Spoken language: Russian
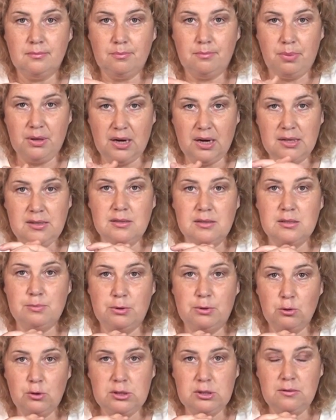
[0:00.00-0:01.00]
пригодилась
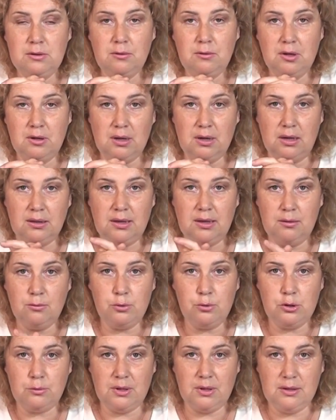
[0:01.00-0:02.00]
бы родственникам, когда, в
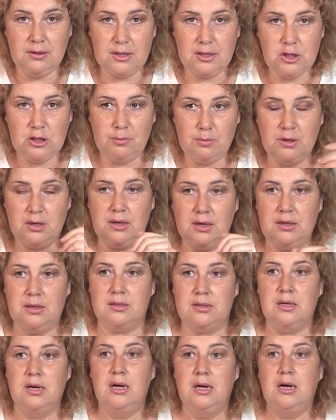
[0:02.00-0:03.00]
общем, они начали
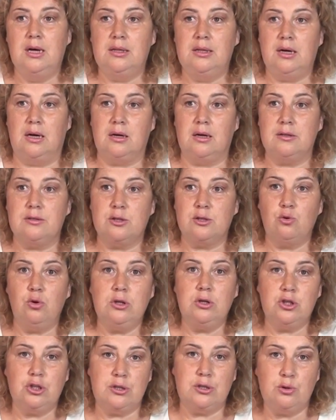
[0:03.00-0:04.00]
выхоронить. Так,
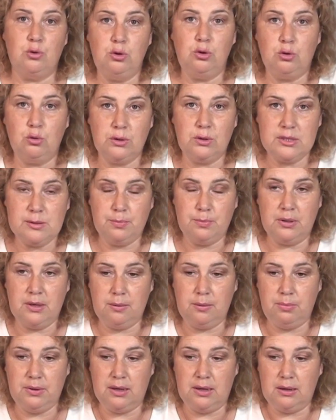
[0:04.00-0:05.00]
сколько же стоит у нас
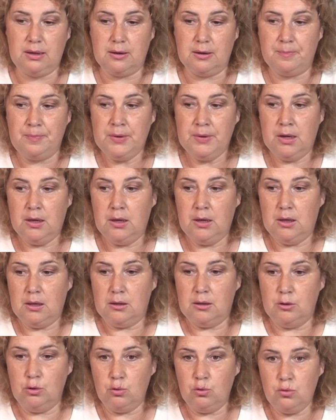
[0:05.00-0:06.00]
погребение?
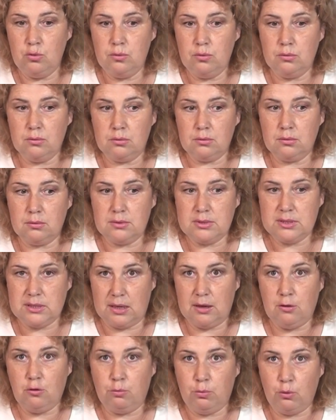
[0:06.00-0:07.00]
Ну,
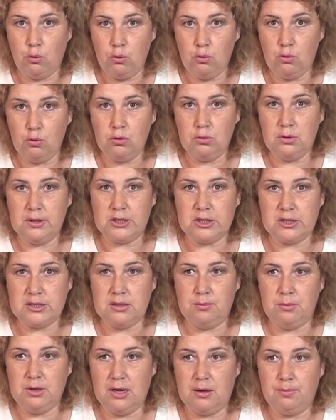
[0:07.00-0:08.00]
Слава Богу, наша
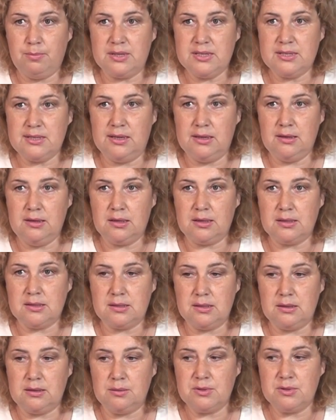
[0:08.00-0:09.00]
семья последний
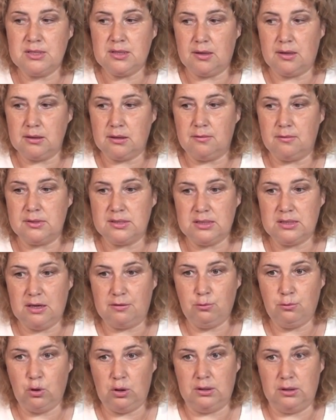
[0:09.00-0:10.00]
раз с этим сталкивалась
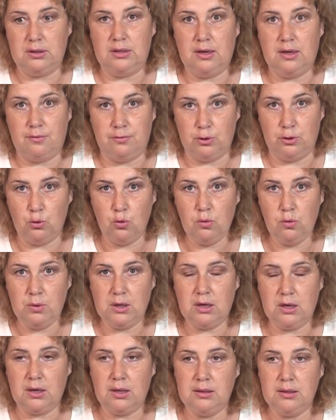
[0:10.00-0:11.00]
довольно давно.
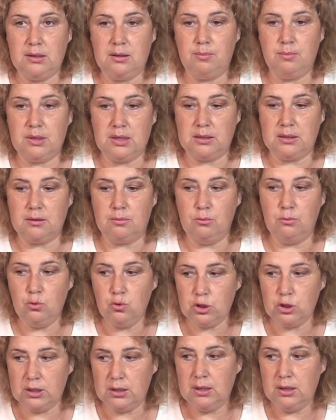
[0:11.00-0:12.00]
Мы хоронили брата
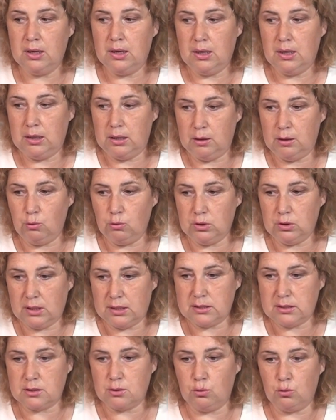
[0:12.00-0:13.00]
мужа, и у
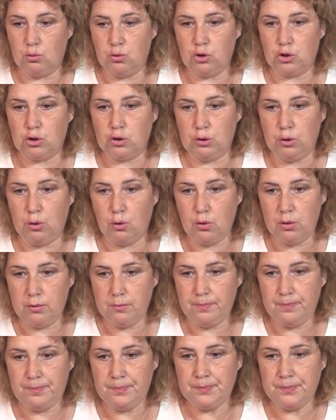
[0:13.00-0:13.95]
нас ушло,